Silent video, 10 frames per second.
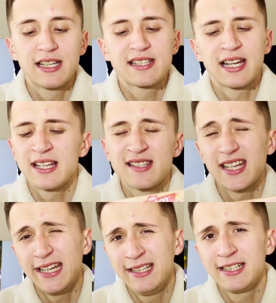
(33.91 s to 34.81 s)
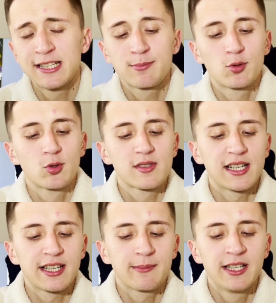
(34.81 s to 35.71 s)
Ist ja ein sehr ähnliches Produkt,
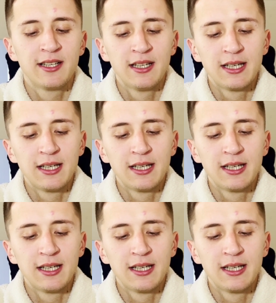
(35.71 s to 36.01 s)
sage ich mal